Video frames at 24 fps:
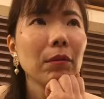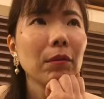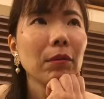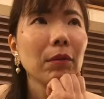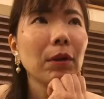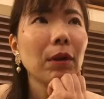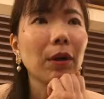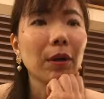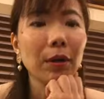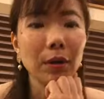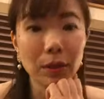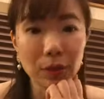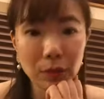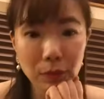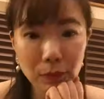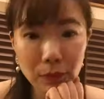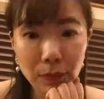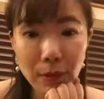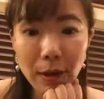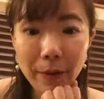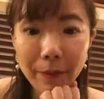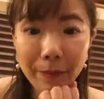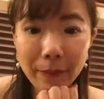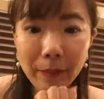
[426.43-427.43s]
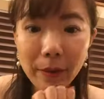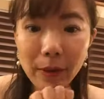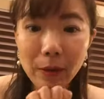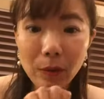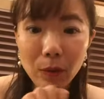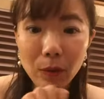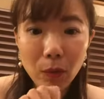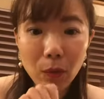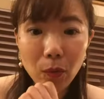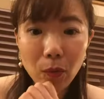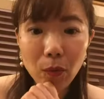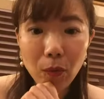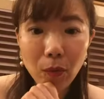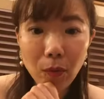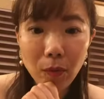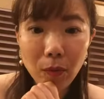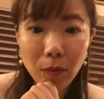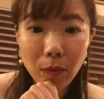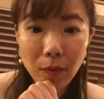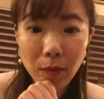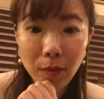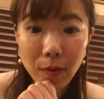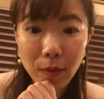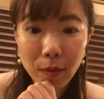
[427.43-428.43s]
なんか私はえっ、ー、と
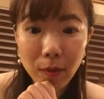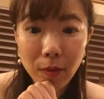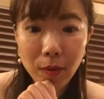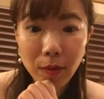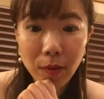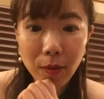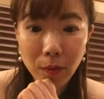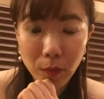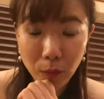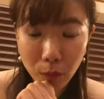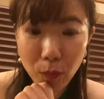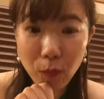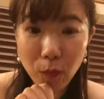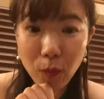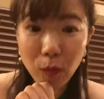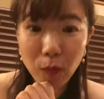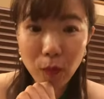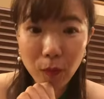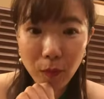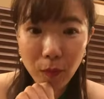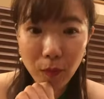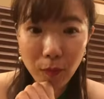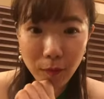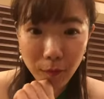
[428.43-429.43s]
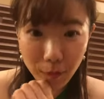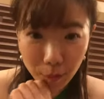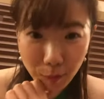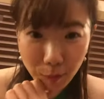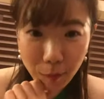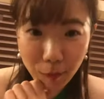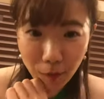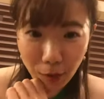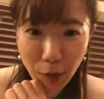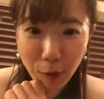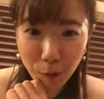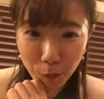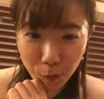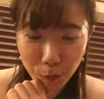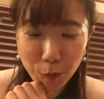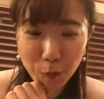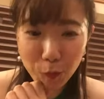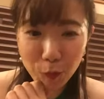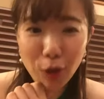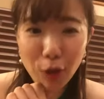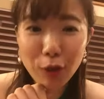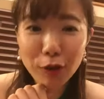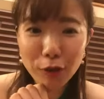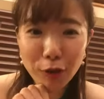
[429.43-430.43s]
うん、うん、あ
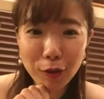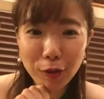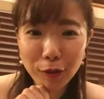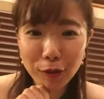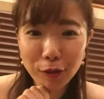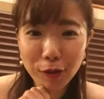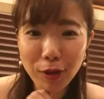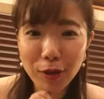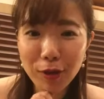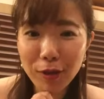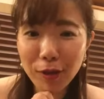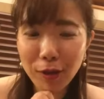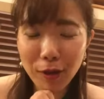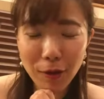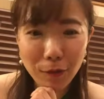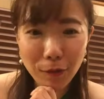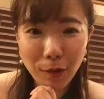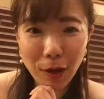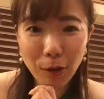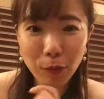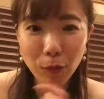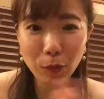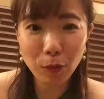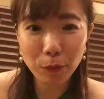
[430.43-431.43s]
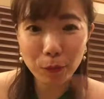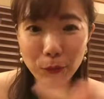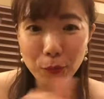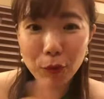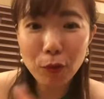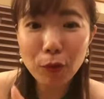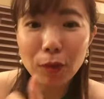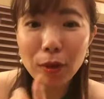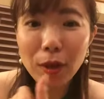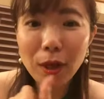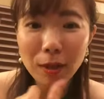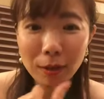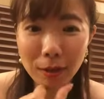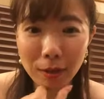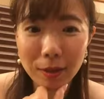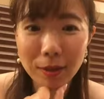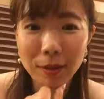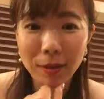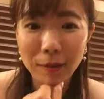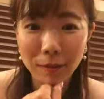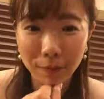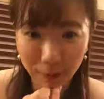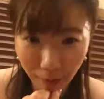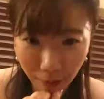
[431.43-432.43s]
出す出す全然あのブログには出し
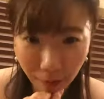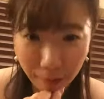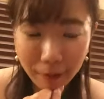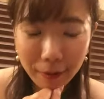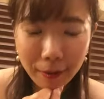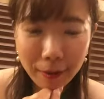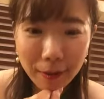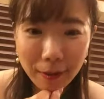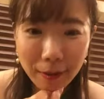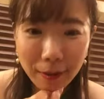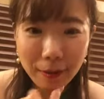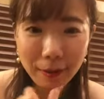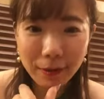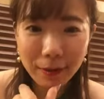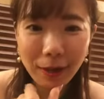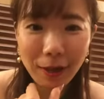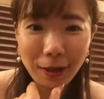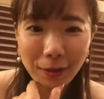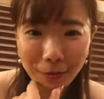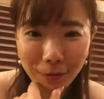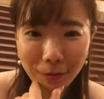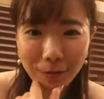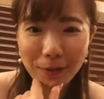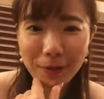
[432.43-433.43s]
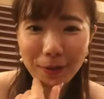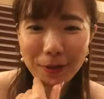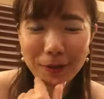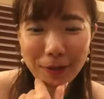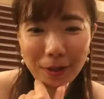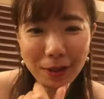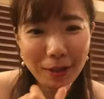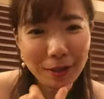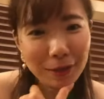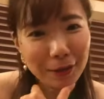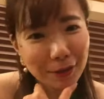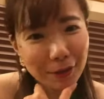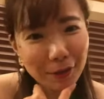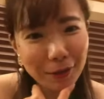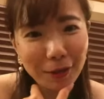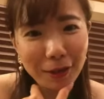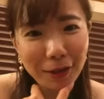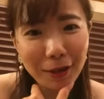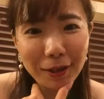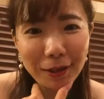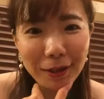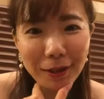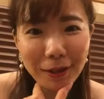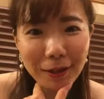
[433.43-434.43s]
てるんだよだけど別にインスタに
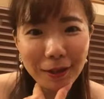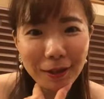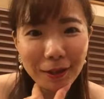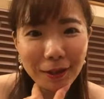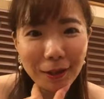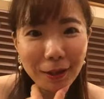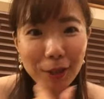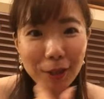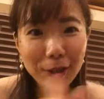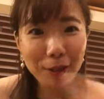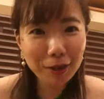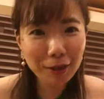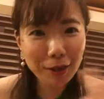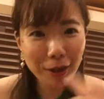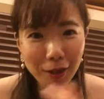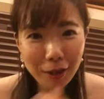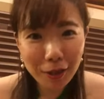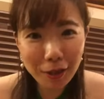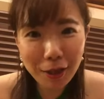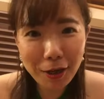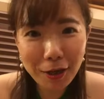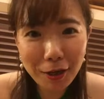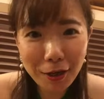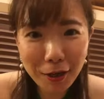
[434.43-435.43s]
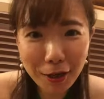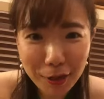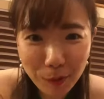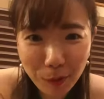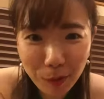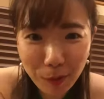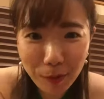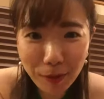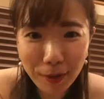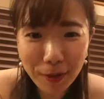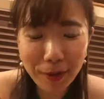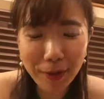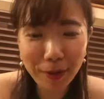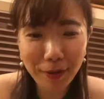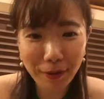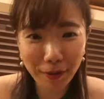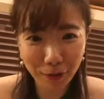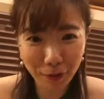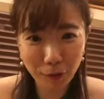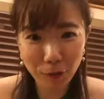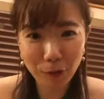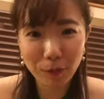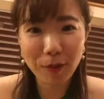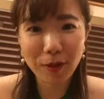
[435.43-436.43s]
インスタ最近やり始めてばっかりっ
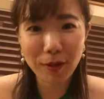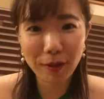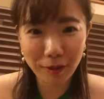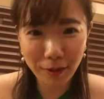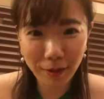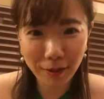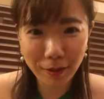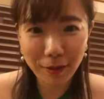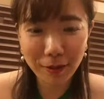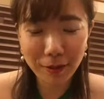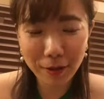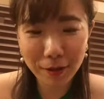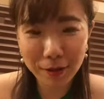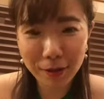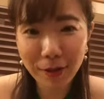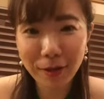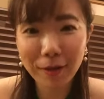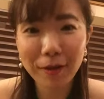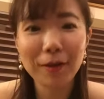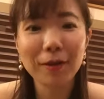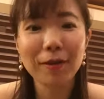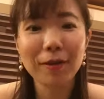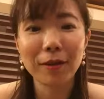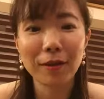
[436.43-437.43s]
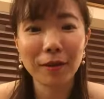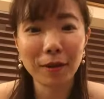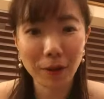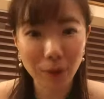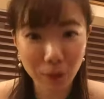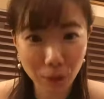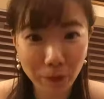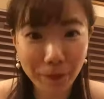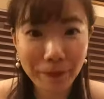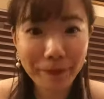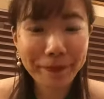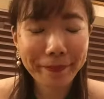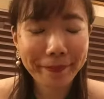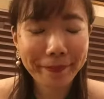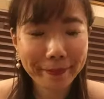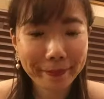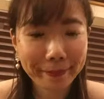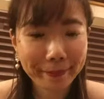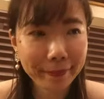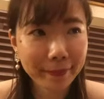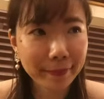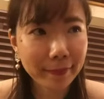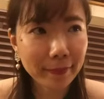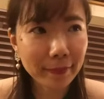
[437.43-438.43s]
ていうのもあってなんか出してなかったんだけど
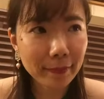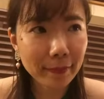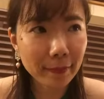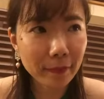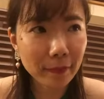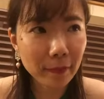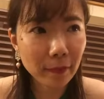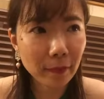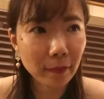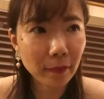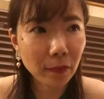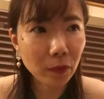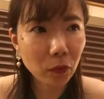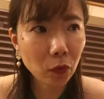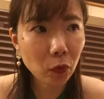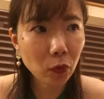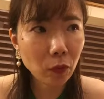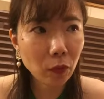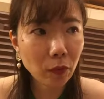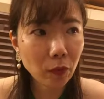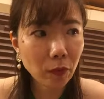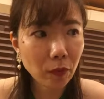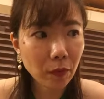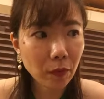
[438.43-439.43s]
うんと